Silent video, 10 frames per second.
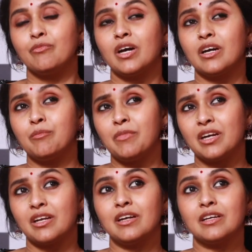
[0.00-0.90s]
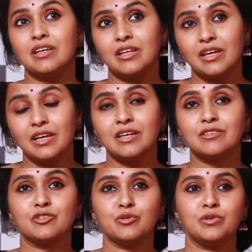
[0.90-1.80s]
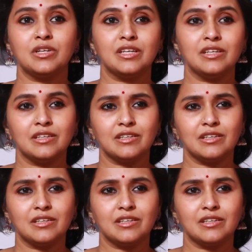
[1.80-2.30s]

బాగా మాట్లాడగలిగే గెస్ట్ ఉండి